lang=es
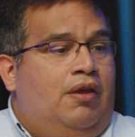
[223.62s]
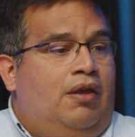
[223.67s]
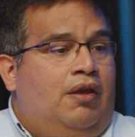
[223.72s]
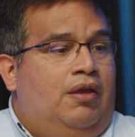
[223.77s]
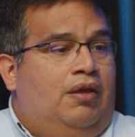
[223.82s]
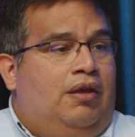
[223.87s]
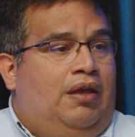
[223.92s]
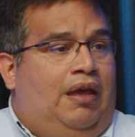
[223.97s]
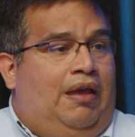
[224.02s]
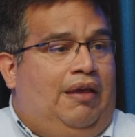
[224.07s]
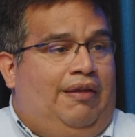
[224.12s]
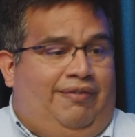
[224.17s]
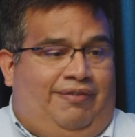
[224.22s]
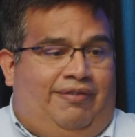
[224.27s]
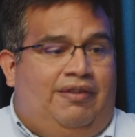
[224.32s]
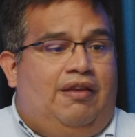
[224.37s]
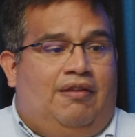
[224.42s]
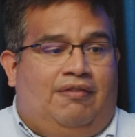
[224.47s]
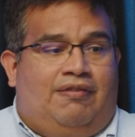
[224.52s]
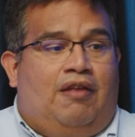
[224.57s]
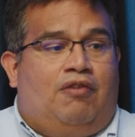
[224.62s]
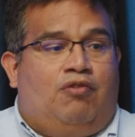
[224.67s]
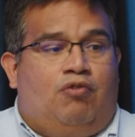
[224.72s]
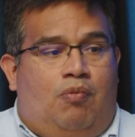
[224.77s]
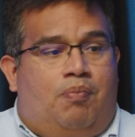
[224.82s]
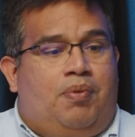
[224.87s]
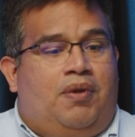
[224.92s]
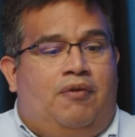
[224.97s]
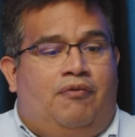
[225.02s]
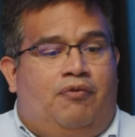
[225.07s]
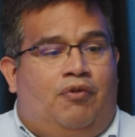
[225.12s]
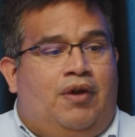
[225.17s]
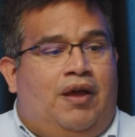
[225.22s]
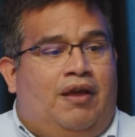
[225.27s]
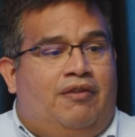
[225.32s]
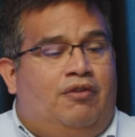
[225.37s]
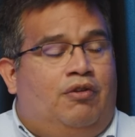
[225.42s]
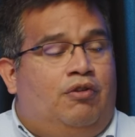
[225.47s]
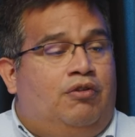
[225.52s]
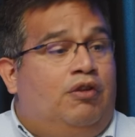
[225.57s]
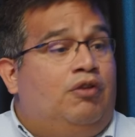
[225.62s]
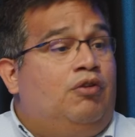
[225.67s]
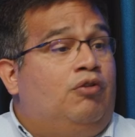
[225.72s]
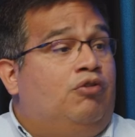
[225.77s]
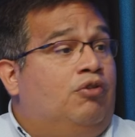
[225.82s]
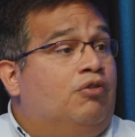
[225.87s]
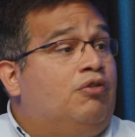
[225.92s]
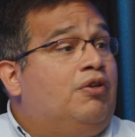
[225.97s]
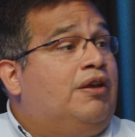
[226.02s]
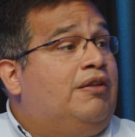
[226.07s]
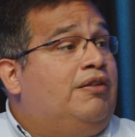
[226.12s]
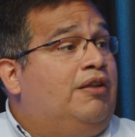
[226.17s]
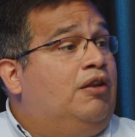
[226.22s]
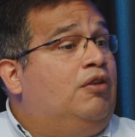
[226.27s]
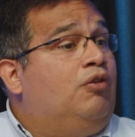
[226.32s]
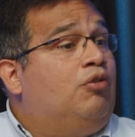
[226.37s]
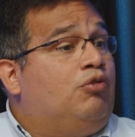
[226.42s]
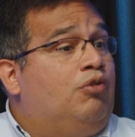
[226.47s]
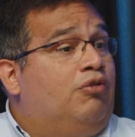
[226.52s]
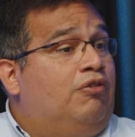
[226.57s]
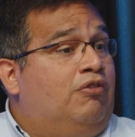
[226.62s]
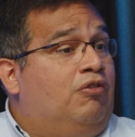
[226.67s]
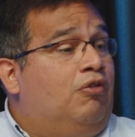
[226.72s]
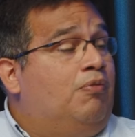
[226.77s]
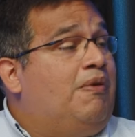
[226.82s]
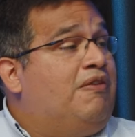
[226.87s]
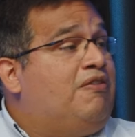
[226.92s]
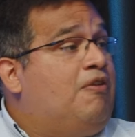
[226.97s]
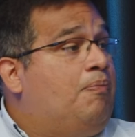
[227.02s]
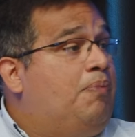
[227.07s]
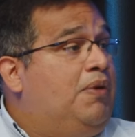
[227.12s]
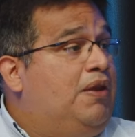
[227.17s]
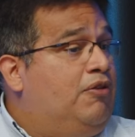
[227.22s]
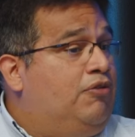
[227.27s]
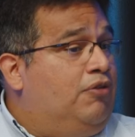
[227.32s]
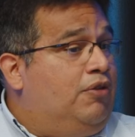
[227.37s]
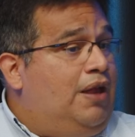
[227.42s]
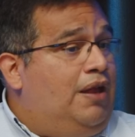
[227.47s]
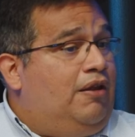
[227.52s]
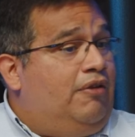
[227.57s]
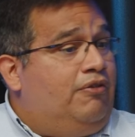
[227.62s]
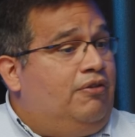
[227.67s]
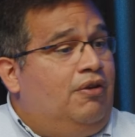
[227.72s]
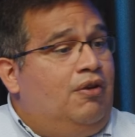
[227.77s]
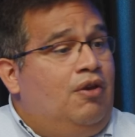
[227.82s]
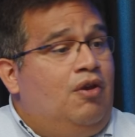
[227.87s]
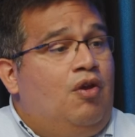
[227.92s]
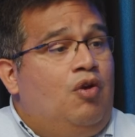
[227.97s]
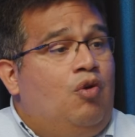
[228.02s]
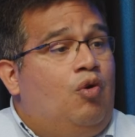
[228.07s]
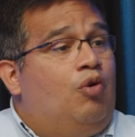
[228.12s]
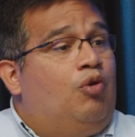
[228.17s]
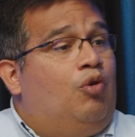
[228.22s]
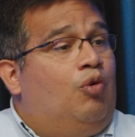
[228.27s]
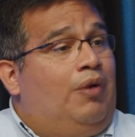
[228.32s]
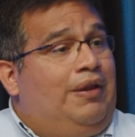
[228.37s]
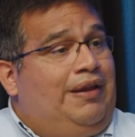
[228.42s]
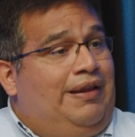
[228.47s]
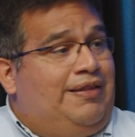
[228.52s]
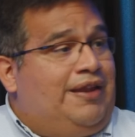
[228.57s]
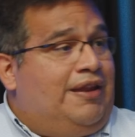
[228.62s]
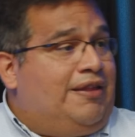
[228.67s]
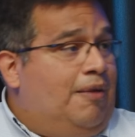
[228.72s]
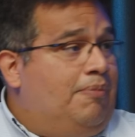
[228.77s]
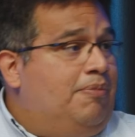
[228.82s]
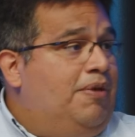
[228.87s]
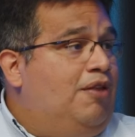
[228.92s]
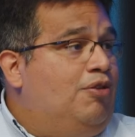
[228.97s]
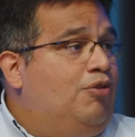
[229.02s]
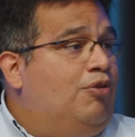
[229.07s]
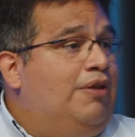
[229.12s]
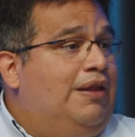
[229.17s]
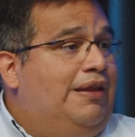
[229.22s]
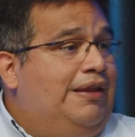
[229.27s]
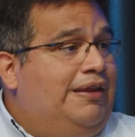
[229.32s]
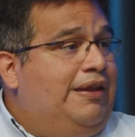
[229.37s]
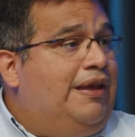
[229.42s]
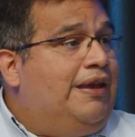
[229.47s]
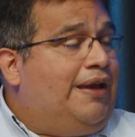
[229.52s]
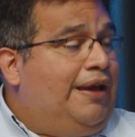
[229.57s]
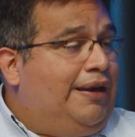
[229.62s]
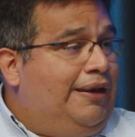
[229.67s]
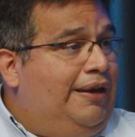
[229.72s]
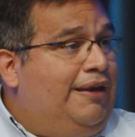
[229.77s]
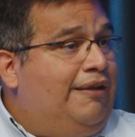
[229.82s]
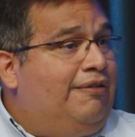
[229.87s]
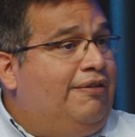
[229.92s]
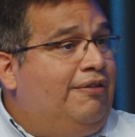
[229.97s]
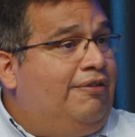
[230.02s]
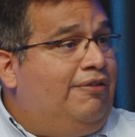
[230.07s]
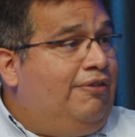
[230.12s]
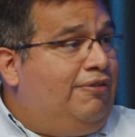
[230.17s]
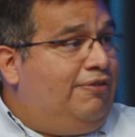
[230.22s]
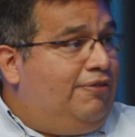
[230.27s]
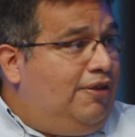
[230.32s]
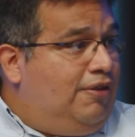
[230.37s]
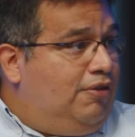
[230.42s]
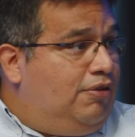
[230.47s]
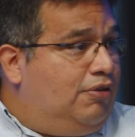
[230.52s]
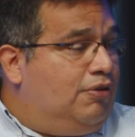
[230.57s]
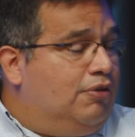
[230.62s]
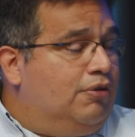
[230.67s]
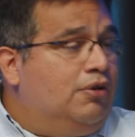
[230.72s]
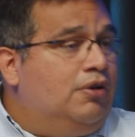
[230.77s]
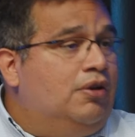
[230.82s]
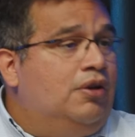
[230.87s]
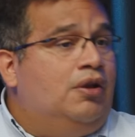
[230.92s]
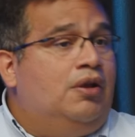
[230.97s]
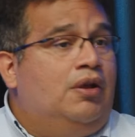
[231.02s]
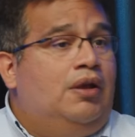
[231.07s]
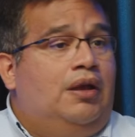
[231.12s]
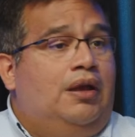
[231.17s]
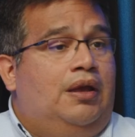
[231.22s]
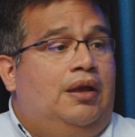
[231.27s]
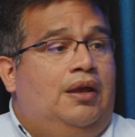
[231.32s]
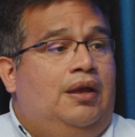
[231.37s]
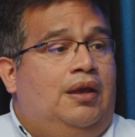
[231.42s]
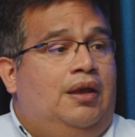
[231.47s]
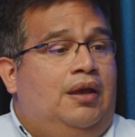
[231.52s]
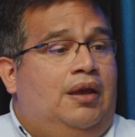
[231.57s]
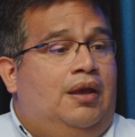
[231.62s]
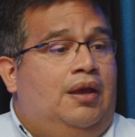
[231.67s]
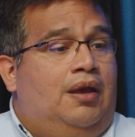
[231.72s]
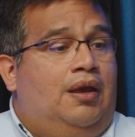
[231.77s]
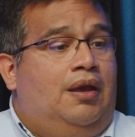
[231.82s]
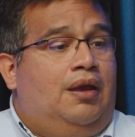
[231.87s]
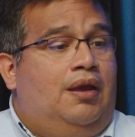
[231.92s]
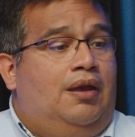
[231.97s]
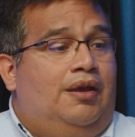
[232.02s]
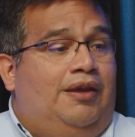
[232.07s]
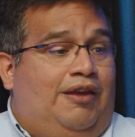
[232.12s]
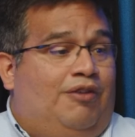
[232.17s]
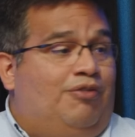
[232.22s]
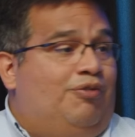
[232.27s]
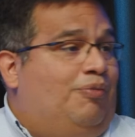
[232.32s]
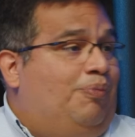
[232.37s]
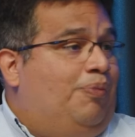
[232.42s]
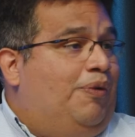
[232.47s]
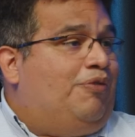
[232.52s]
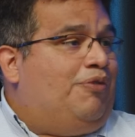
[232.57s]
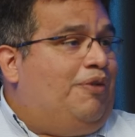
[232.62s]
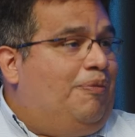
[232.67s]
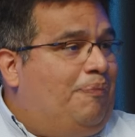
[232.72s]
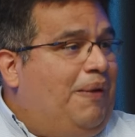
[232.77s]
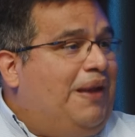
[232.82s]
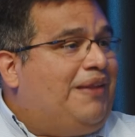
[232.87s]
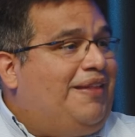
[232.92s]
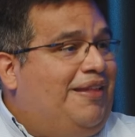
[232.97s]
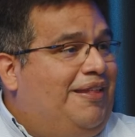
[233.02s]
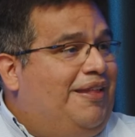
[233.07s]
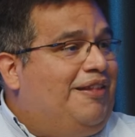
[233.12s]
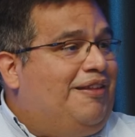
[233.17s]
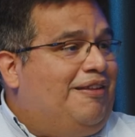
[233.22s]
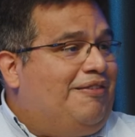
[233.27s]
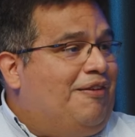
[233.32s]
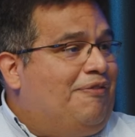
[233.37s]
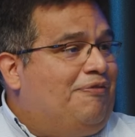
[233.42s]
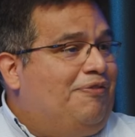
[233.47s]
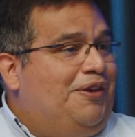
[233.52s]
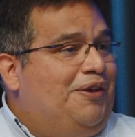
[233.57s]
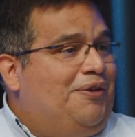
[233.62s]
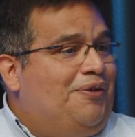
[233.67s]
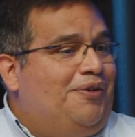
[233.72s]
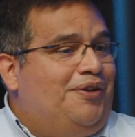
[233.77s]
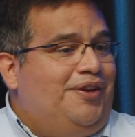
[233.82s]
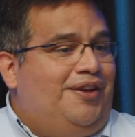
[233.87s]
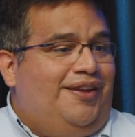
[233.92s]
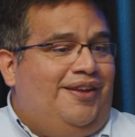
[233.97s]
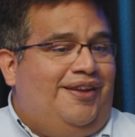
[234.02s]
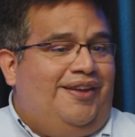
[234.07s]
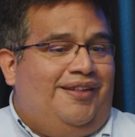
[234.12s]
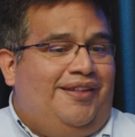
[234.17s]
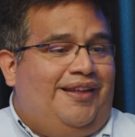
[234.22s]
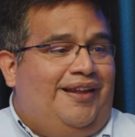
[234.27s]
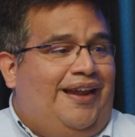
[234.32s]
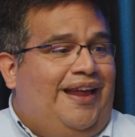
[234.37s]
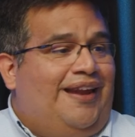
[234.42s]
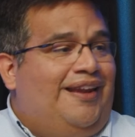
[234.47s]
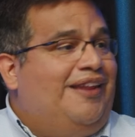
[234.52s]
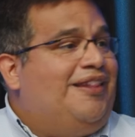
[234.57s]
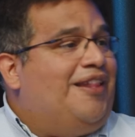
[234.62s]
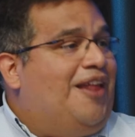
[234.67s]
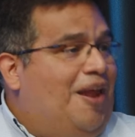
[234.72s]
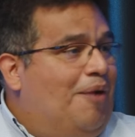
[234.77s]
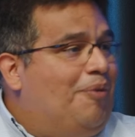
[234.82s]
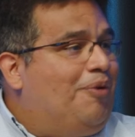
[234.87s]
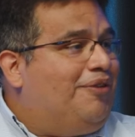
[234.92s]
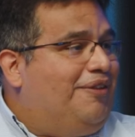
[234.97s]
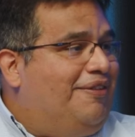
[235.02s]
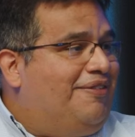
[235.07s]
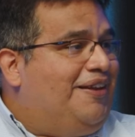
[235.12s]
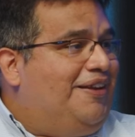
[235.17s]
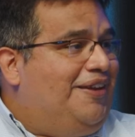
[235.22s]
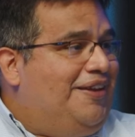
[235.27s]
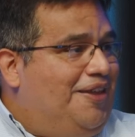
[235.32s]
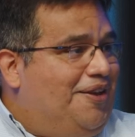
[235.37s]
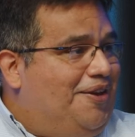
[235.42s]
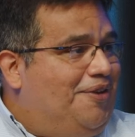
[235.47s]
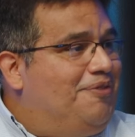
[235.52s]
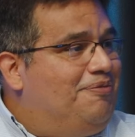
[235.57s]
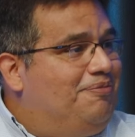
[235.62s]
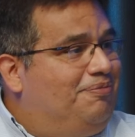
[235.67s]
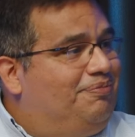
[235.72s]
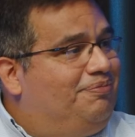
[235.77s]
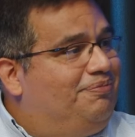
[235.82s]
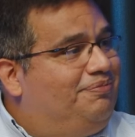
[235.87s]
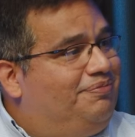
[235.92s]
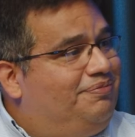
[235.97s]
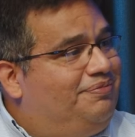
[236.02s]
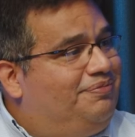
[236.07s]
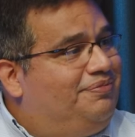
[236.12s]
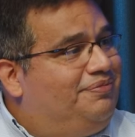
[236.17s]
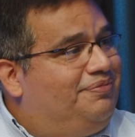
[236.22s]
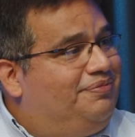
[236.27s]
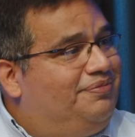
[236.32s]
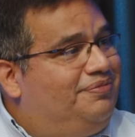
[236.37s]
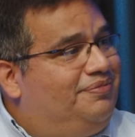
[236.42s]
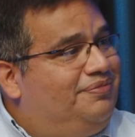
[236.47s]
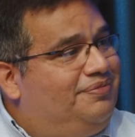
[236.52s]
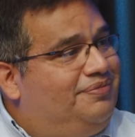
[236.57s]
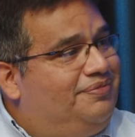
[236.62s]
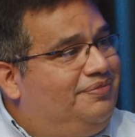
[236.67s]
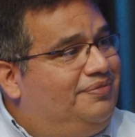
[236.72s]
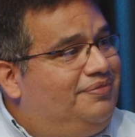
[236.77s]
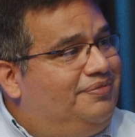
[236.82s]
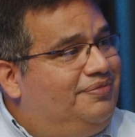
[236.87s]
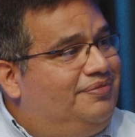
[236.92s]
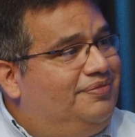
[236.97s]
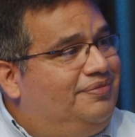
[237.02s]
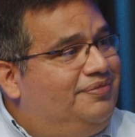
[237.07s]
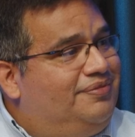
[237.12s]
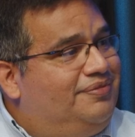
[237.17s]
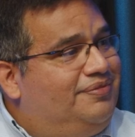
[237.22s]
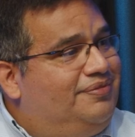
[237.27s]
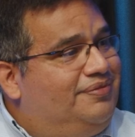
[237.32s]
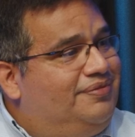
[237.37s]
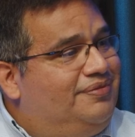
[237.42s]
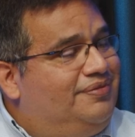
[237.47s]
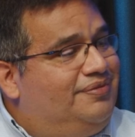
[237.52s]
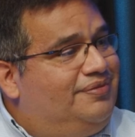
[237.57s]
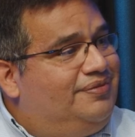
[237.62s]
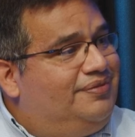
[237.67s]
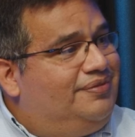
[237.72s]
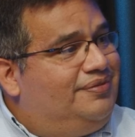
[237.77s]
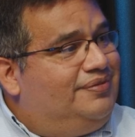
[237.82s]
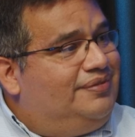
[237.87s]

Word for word: que sí están súper enfocados en lo técnico y otros que tienen otros deseos más aspiracionales, con lo cual el tratamiento de línea de carreras es distinto eh, y es pues, parte del desafío y, de la linda labor de ser líder. ¿no? Interesante. Mencionaste